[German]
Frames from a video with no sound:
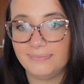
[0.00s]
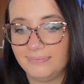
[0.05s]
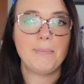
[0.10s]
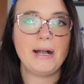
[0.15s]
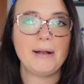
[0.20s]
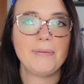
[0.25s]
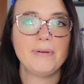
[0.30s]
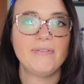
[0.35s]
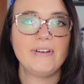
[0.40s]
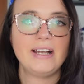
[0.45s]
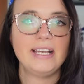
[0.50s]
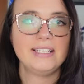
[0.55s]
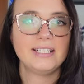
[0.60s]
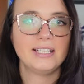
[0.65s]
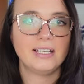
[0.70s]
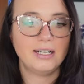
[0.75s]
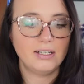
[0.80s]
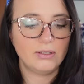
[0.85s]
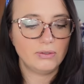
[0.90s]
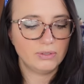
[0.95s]
Machen wir
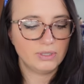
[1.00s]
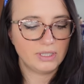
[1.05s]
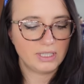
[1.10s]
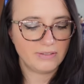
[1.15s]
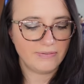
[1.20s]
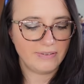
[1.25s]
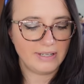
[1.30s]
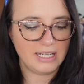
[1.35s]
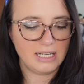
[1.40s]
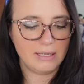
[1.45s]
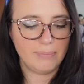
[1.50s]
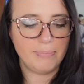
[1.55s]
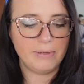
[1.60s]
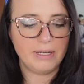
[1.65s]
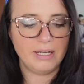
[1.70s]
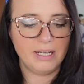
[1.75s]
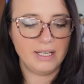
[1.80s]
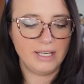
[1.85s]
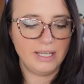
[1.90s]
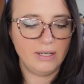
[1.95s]
weiter und zwar
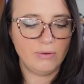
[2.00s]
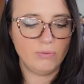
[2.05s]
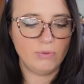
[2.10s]
bei